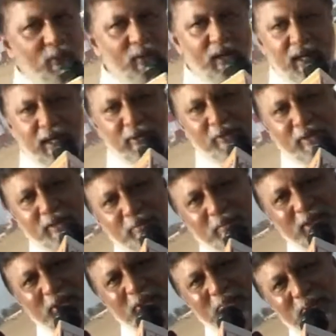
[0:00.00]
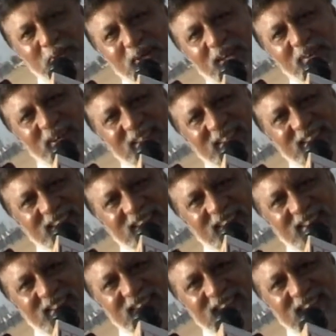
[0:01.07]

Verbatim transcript: உங்கள் அனைவருக்கும் என்னுடைய பொங்கல் வாழ்த்துக்கள்